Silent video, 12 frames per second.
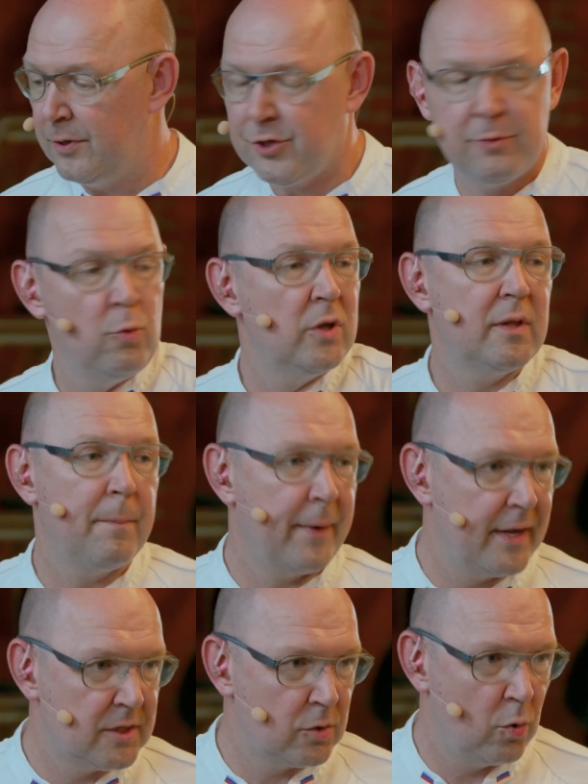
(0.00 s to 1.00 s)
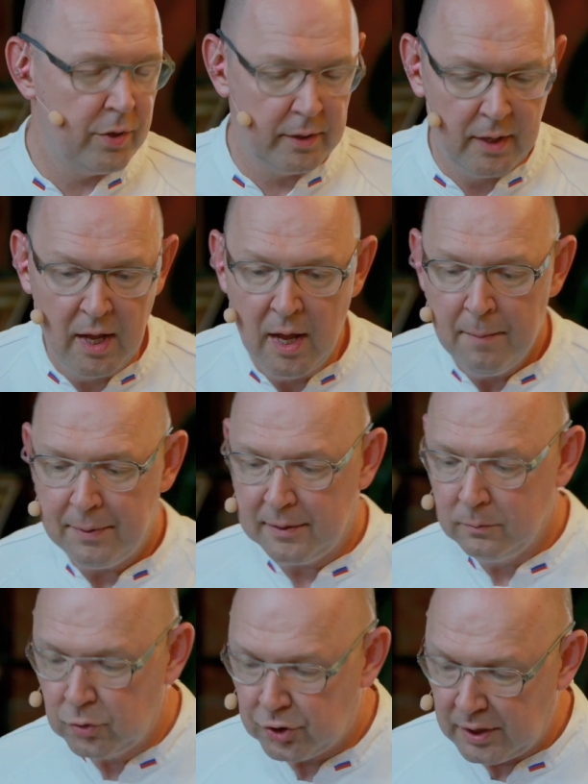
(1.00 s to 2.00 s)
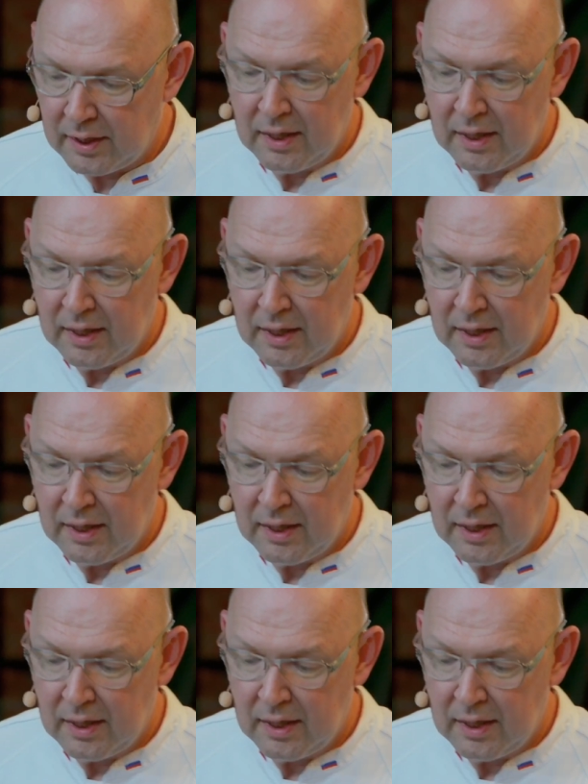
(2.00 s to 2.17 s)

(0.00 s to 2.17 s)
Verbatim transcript: Почему это происходит? Потому что,